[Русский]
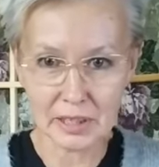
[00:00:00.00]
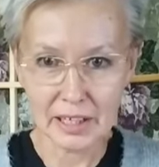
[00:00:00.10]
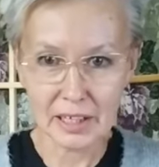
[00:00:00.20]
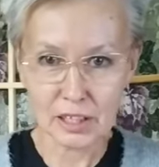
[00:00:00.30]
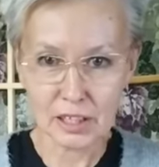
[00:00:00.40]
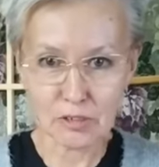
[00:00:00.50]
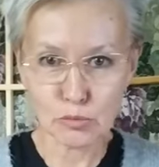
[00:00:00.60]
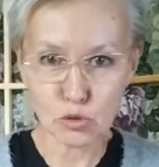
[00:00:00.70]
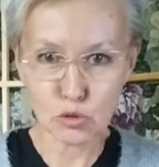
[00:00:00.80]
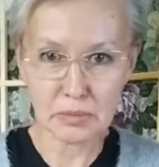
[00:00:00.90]
И вам нужно
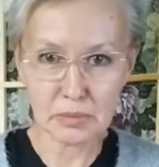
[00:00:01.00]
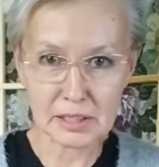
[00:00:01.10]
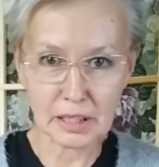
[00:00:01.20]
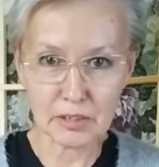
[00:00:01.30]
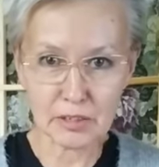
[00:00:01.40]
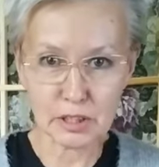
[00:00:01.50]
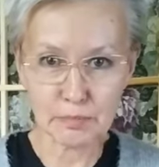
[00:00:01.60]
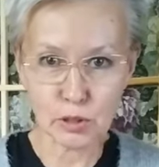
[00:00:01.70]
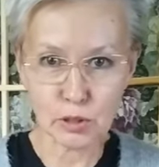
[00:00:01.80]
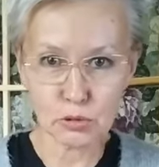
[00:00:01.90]
поставить
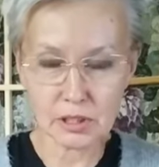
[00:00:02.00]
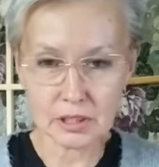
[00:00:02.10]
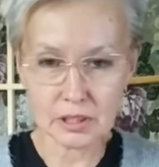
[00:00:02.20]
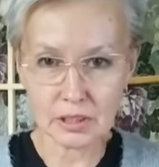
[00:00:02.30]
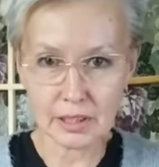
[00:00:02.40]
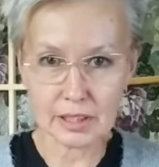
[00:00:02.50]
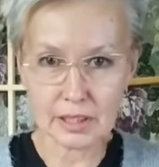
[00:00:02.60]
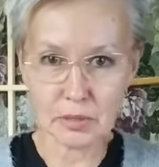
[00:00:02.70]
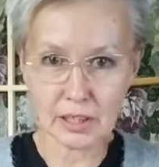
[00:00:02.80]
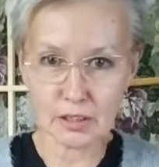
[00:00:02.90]
плюсик, если меня
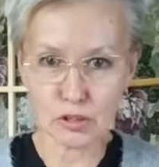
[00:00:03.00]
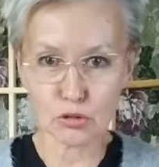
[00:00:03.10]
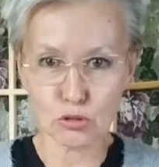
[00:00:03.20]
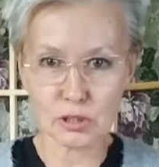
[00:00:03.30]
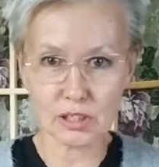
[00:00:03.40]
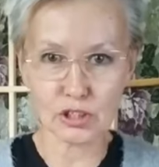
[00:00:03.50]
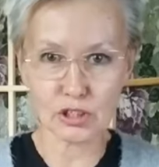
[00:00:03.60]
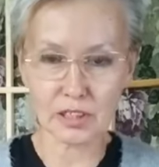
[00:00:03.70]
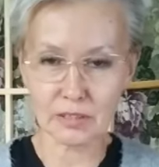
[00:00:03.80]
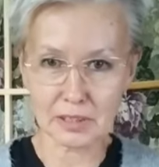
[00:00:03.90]
хорошо слышно и
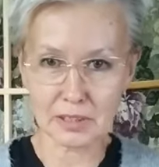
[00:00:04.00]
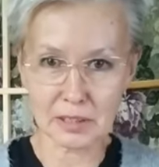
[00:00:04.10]
видно.